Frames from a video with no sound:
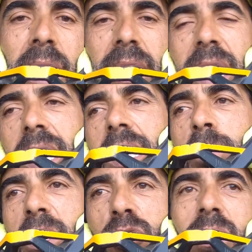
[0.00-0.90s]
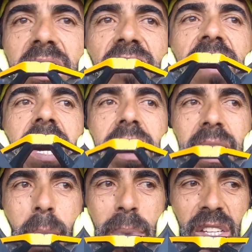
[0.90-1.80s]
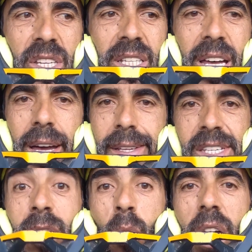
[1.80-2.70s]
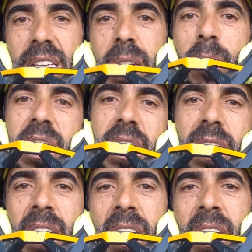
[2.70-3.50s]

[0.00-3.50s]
Tem pessoas que vêm aqui a partir das 5 horas da manhã,